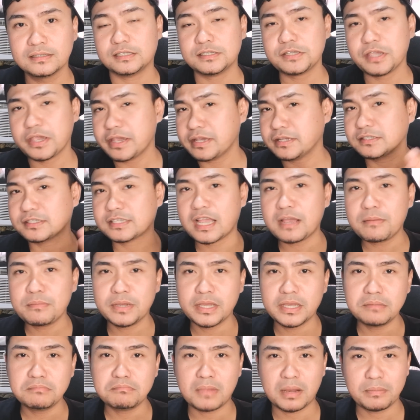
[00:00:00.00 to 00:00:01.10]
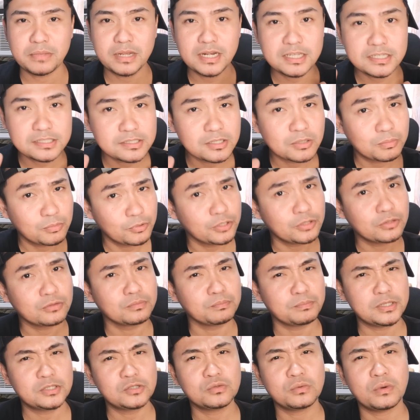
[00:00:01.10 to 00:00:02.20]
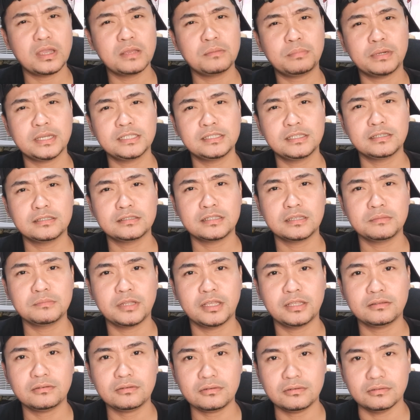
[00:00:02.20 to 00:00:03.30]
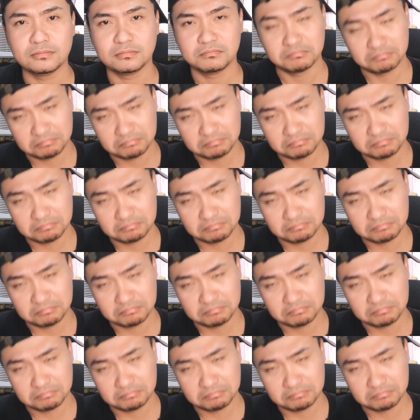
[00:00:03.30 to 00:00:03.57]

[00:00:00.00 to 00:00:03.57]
Kasi yung sabi, mabilis daw po itong piso wifi system na ito.